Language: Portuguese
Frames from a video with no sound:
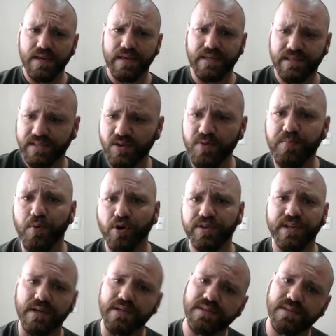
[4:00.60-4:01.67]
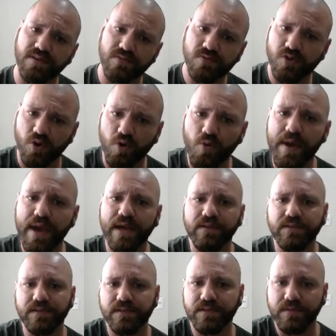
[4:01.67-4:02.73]
e são importantes são os
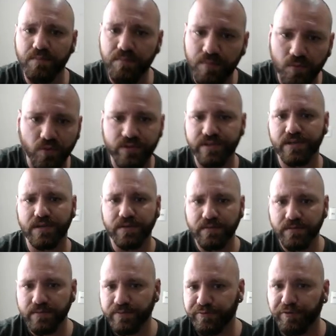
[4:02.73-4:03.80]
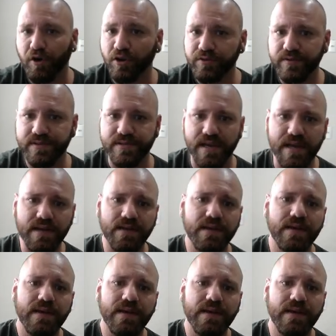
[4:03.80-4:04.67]
documentos, música, fotos, né?